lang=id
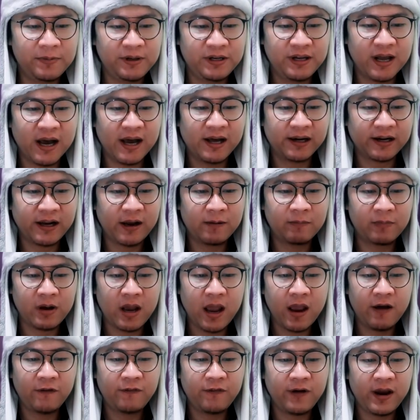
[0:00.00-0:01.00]

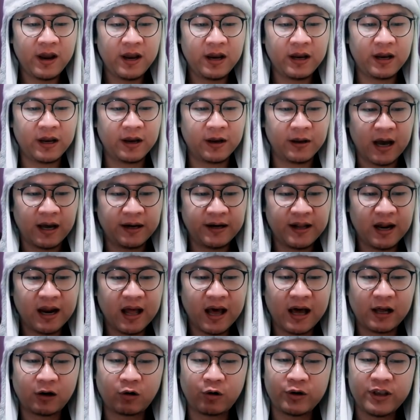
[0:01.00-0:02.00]
PDRMFA
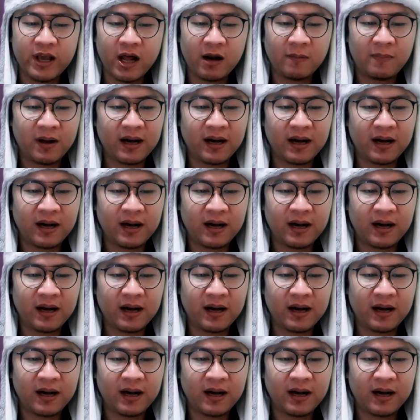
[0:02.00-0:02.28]
adalah Royal